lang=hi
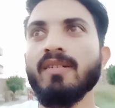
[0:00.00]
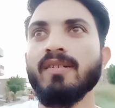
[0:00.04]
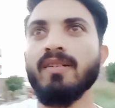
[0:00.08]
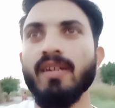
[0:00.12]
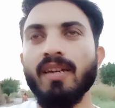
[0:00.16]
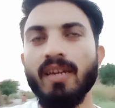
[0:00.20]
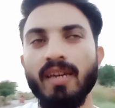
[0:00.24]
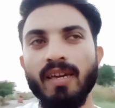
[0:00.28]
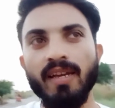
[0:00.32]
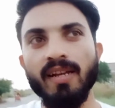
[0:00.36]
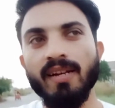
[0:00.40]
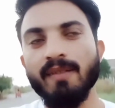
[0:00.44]

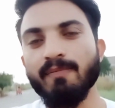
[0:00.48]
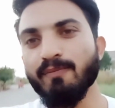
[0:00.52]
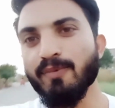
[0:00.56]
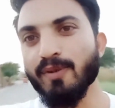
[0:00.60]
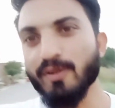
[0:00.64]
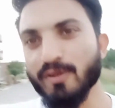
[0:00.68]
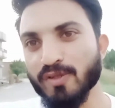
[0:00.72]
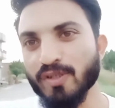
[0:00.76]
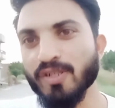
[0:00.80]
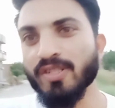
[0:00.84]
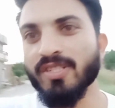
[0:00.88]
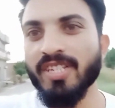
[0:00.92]
एक बुज़ुर्ग
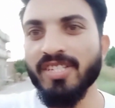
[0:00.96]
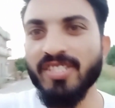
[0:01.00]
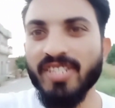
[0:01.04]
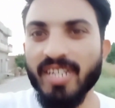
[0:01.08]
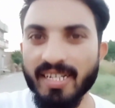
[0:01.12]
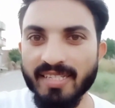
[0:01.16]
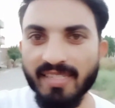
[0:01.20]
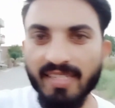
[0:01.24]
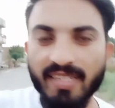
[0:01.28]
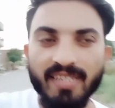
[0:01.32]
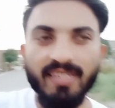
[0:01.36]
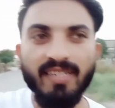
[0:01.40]
से शादी
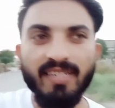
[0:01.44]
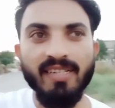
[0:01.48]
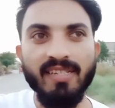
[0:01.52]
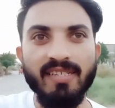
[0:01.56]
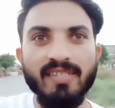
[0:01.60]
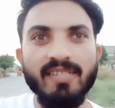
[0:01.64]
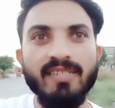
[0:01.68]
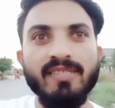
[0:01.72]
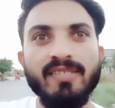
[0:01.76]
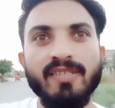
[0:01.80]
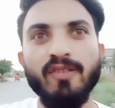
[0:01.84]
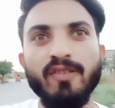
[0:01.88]
की
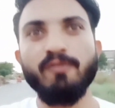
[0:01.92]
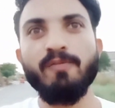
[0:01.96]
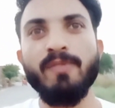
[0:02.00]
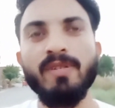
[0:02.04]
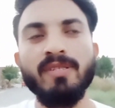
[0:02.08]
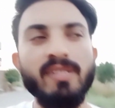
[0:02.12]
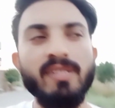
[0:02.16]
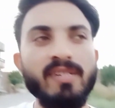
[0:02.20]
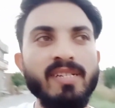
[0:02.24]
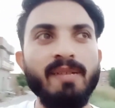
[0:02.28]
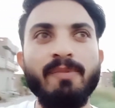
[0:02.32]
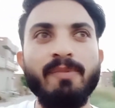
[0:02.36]
जिसकी उम्र
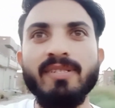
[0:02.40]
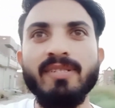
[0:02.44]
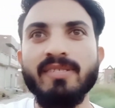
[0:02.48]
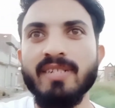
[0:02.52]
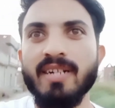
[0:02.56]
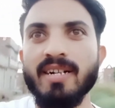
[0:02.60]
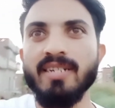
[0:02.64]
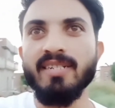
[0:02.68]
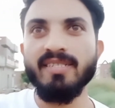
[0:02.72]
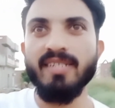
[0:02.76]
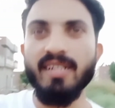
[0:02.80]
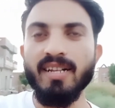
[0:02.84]
तकरीबन साठ
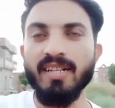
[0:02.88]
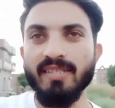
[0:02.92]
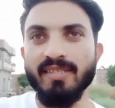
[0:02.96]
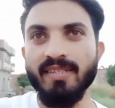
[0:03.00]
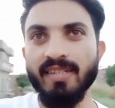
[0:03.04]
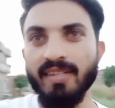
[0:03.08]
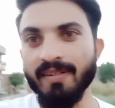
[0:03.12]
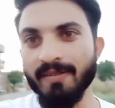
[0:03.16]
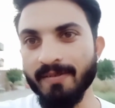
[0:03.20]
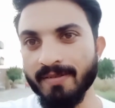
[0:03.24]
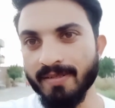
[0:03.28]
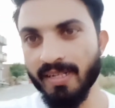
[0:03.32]
साल थी
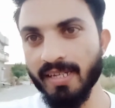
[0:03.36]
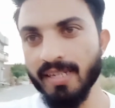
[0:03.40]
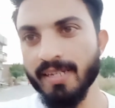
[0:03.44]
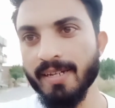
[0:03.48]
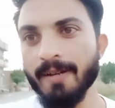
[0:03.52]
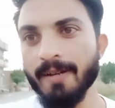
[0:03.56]
ठीक है